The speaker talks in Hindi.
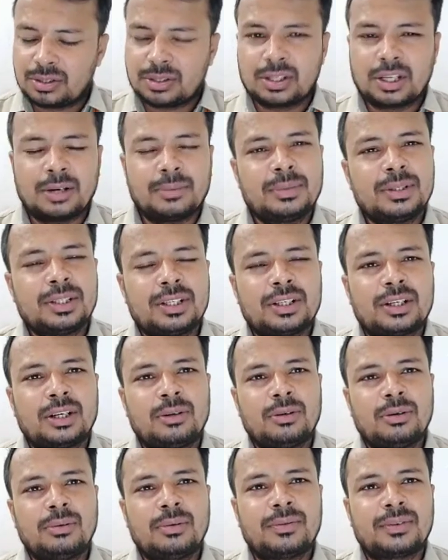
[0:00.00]
श्याम बच्चा खड़ा
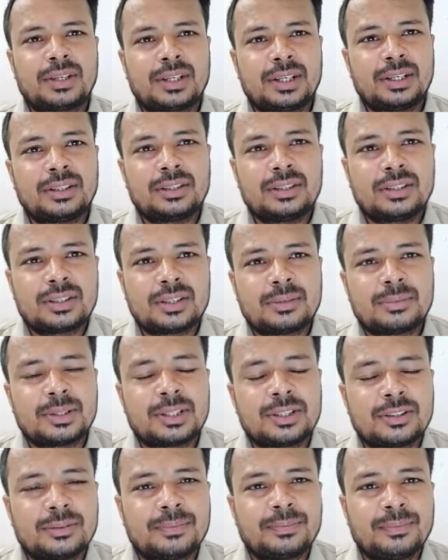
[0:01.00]
हुआ माफ करिए तीसरा
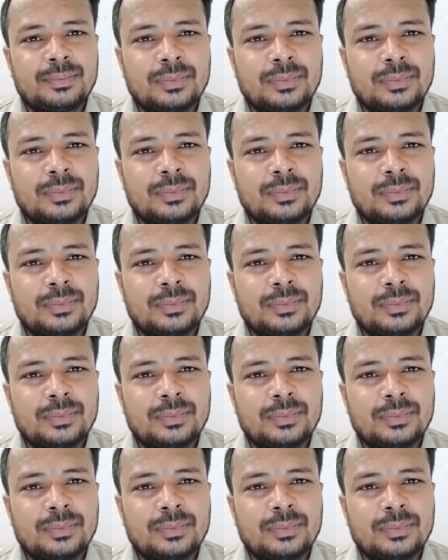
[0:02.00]
बच्चा